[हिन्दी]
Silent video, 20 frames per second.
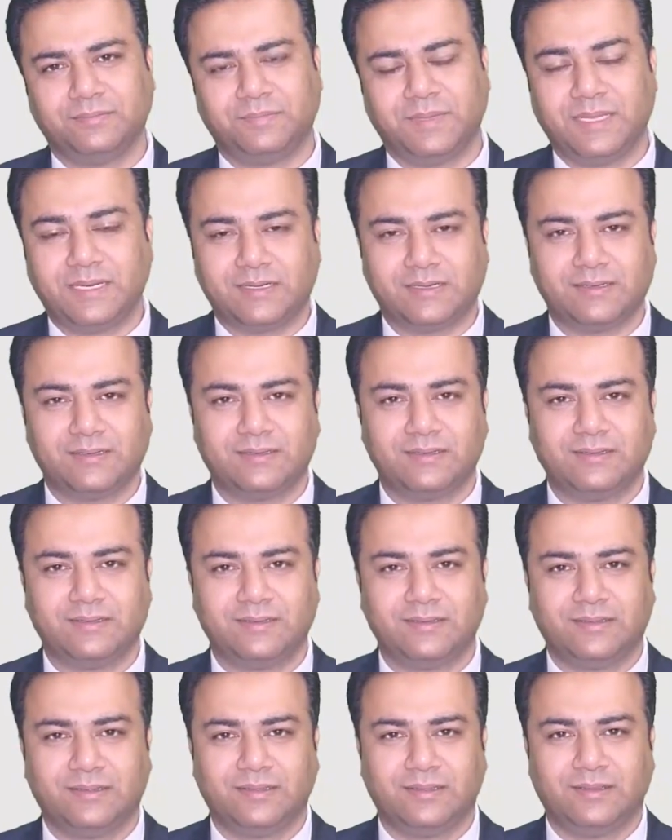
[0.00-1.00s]
पर
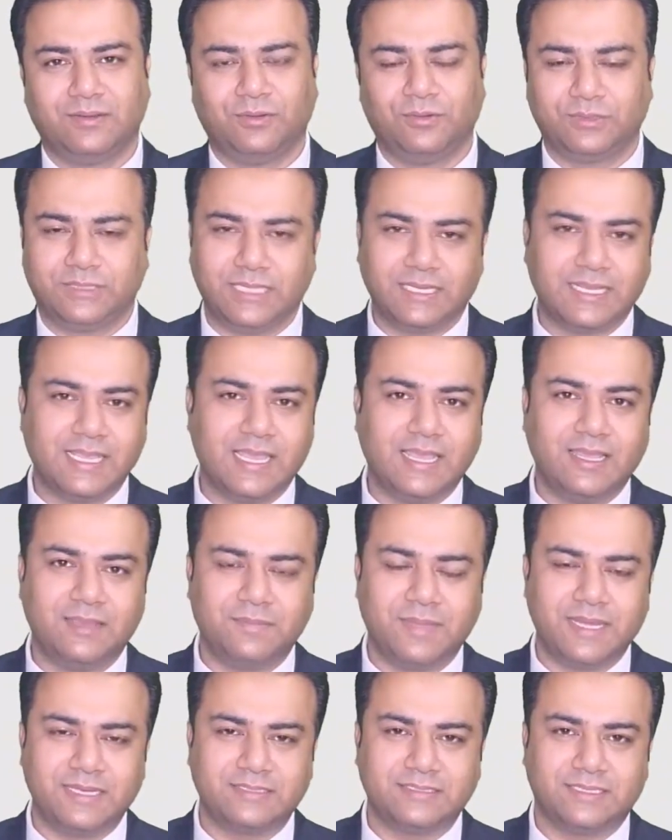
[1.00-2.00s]
होता क्या है
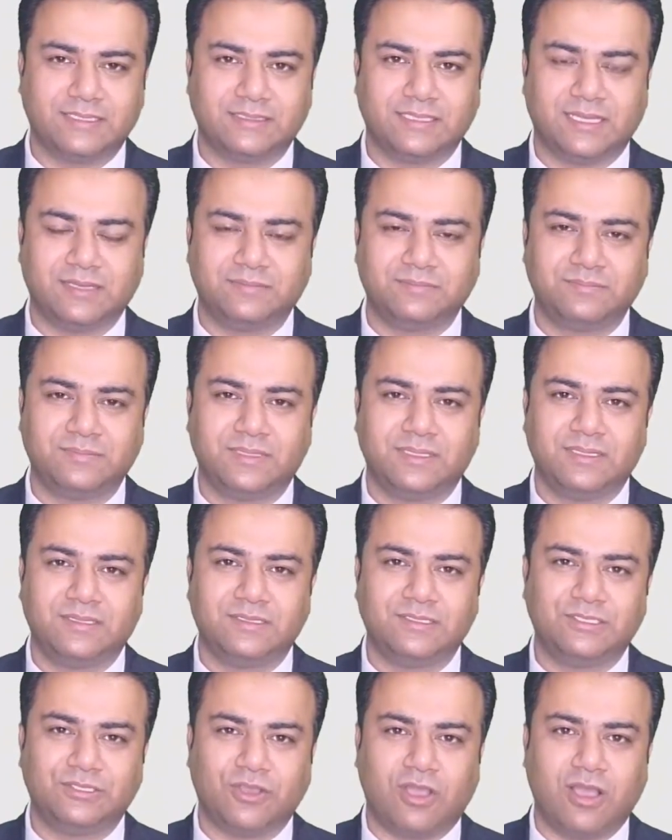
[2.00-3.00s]
हमारे साथ हम
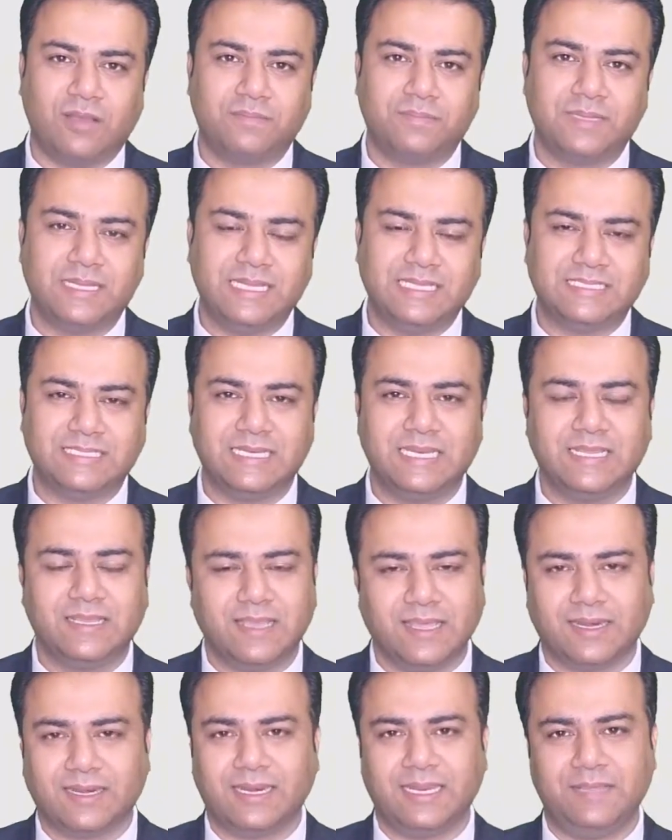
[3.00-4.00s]
जॉब इजीली
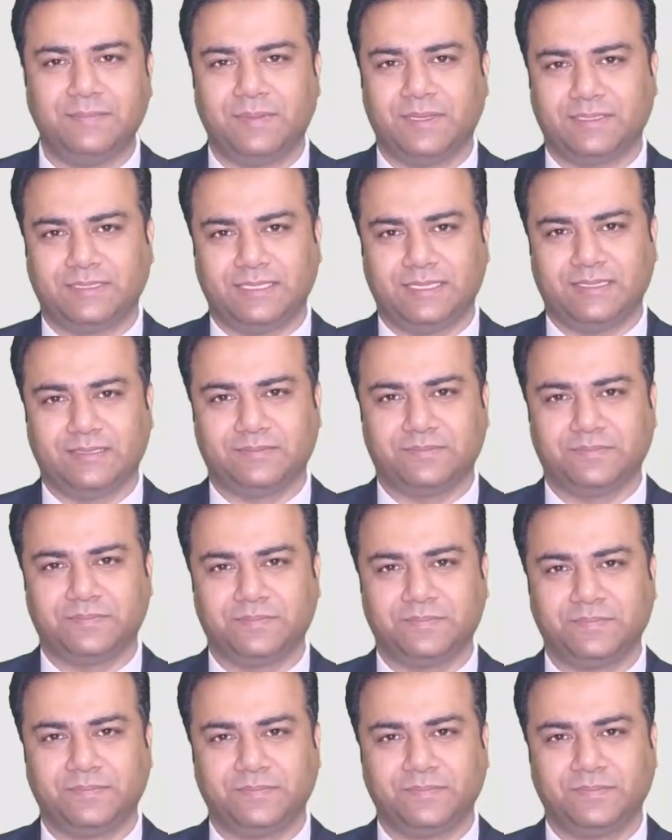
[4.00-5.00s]
कर नहीं पाते हैं
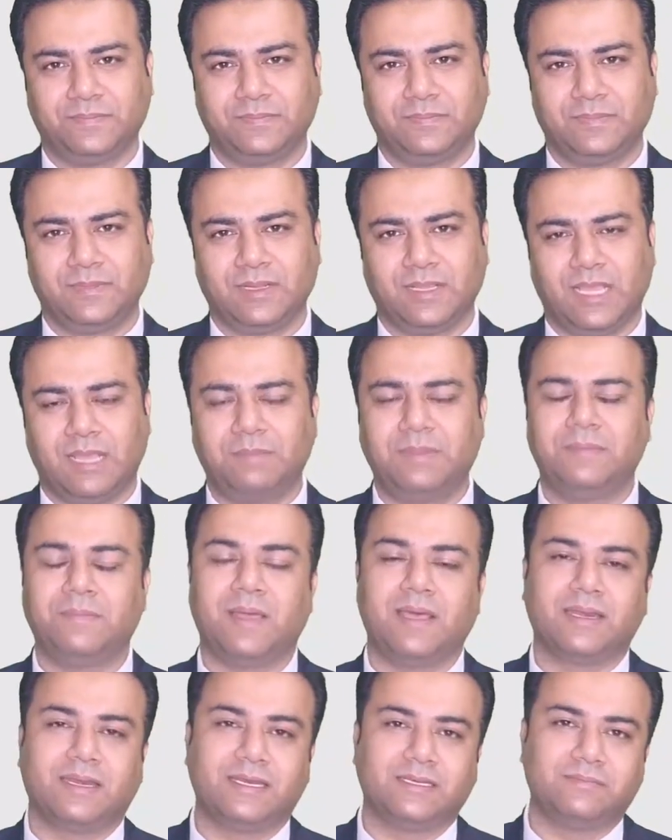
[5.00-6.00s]
हमें
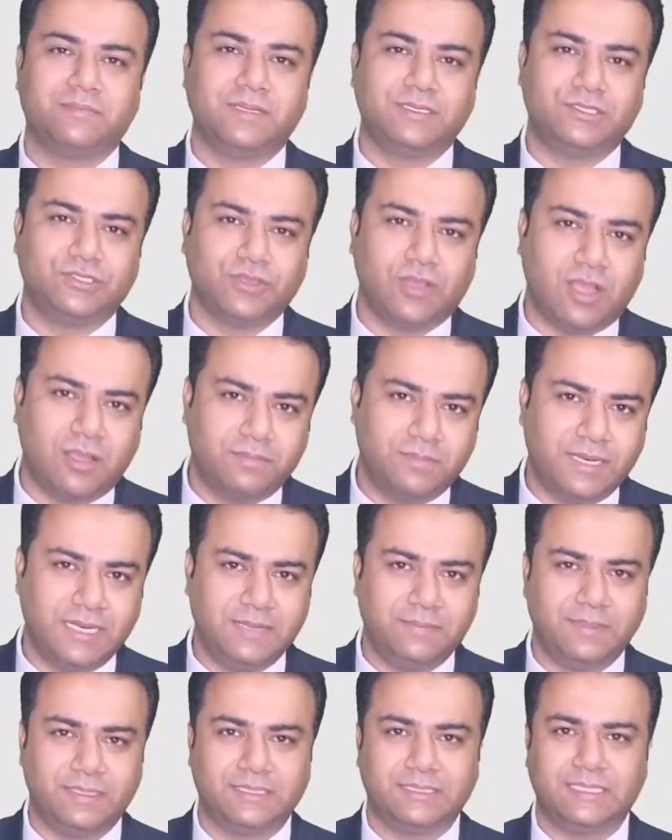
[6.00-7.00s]
मार्केट में जॉब
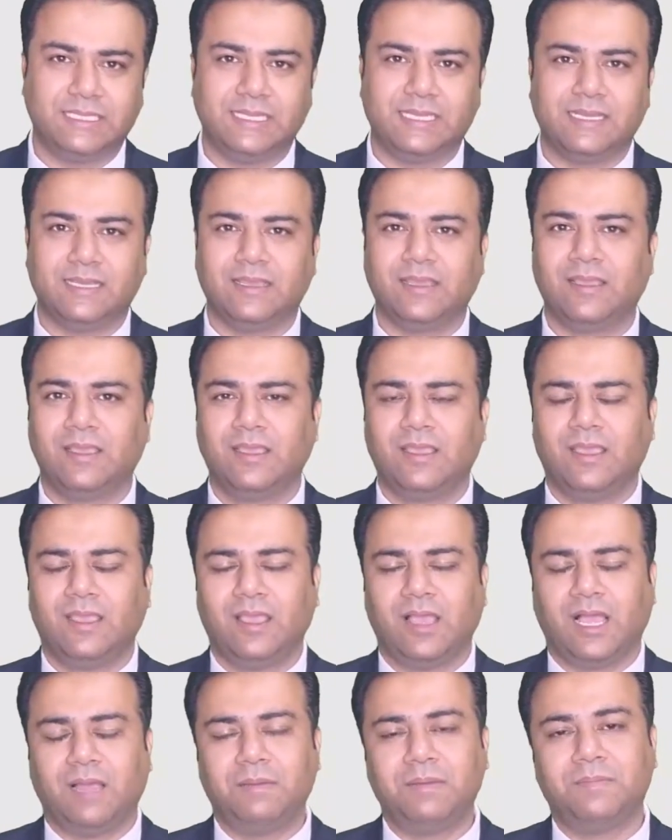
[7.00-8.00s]
नहीं मिलती है
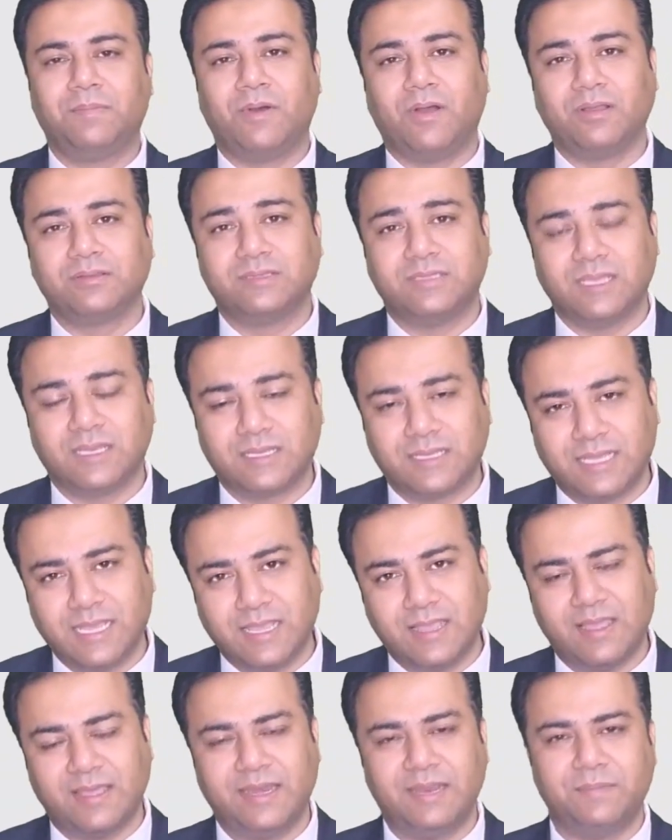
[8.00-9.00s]
हमें बहुत
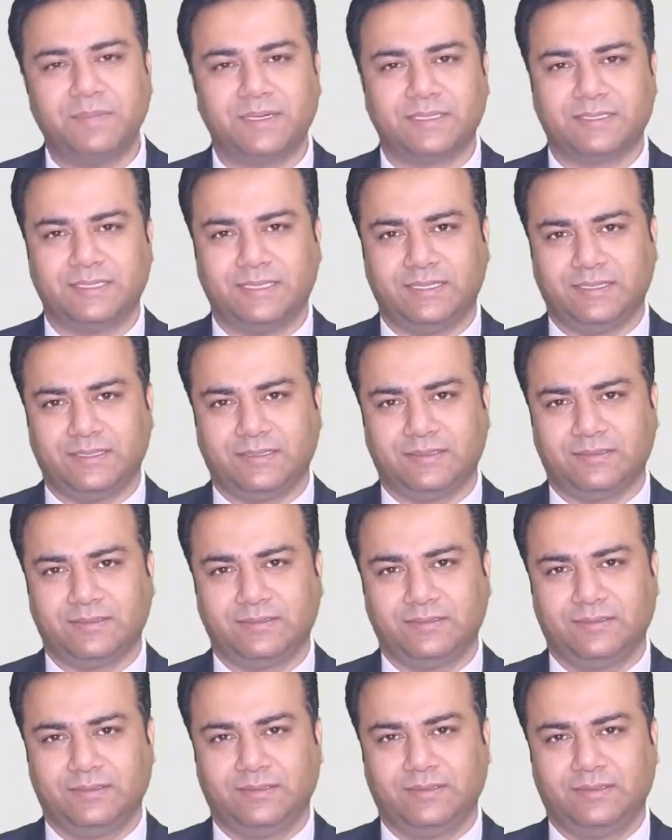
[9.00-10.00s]
धक्के खाने पड़ते हैं
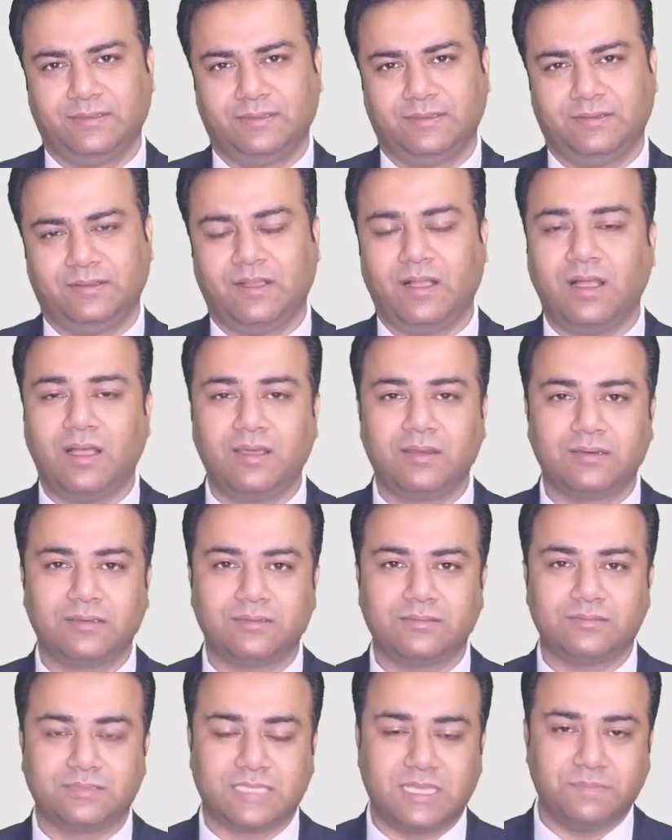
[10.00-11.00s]
और
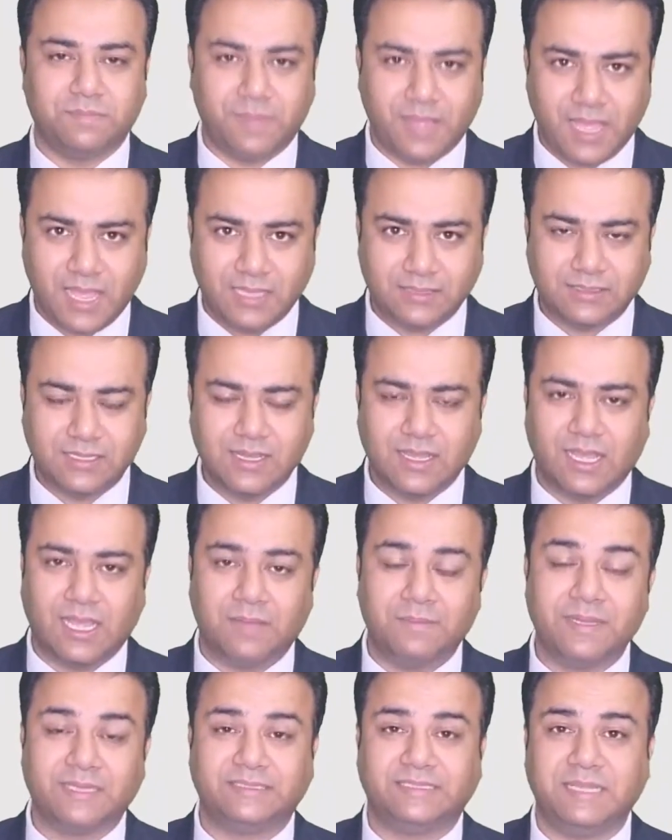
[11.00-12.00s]
उसके बाद
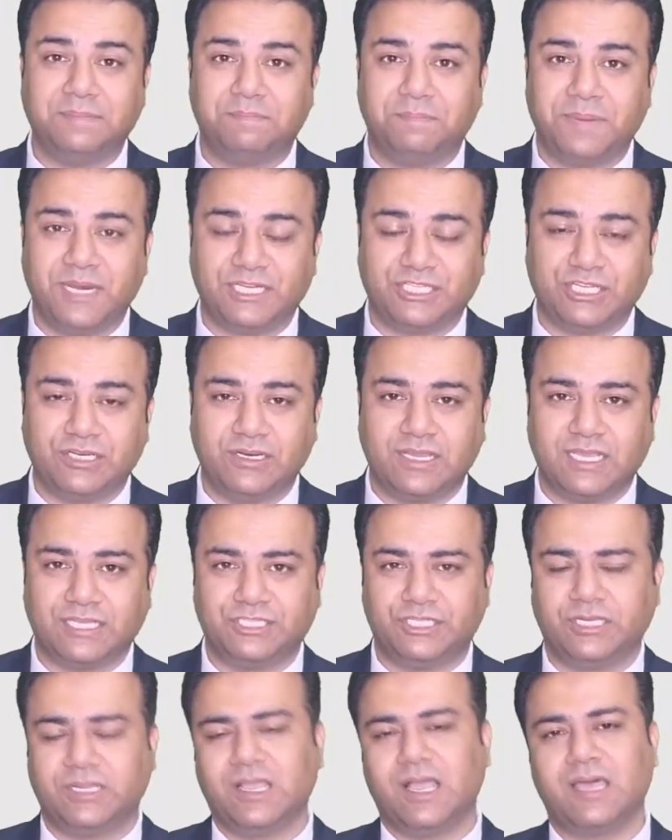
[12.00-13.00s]
हम एक डिप्रेशन का
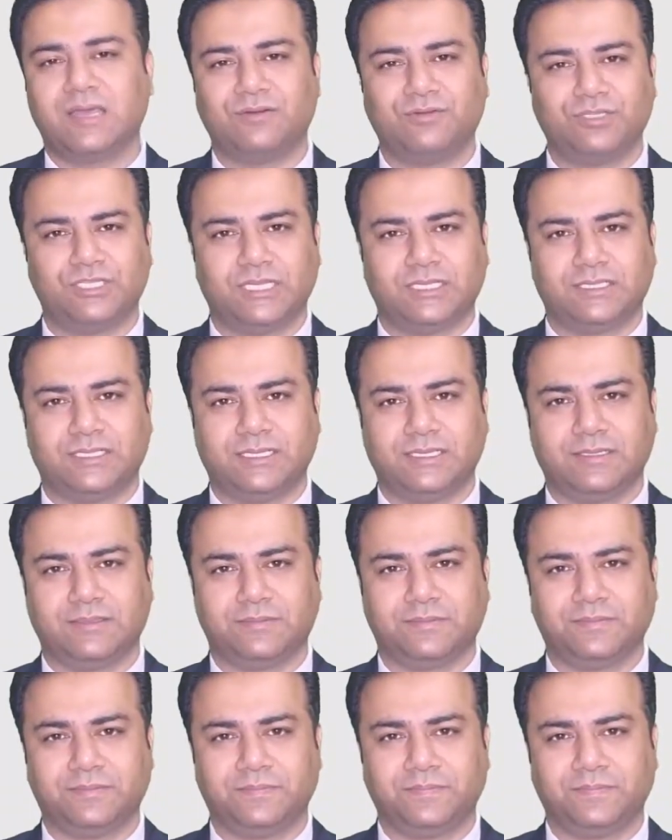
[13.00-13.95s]
शिकार हो जाते हैं